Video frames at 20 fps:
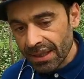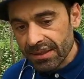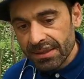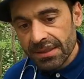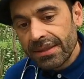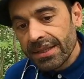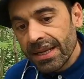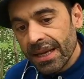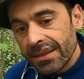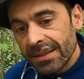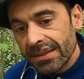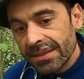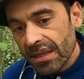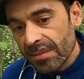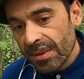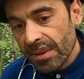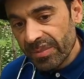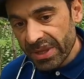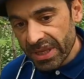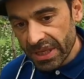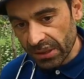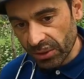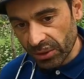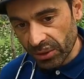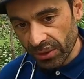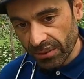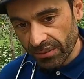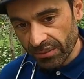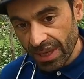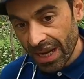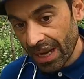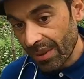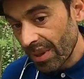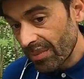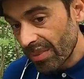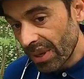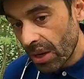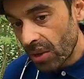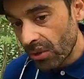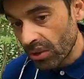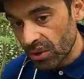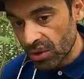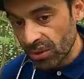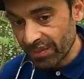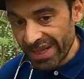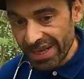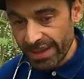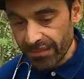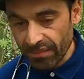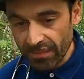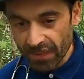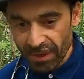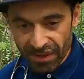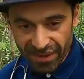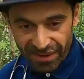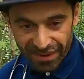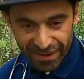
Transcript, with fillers: da sie die ja nicht selber bilden können, aber brauchen zum Leben.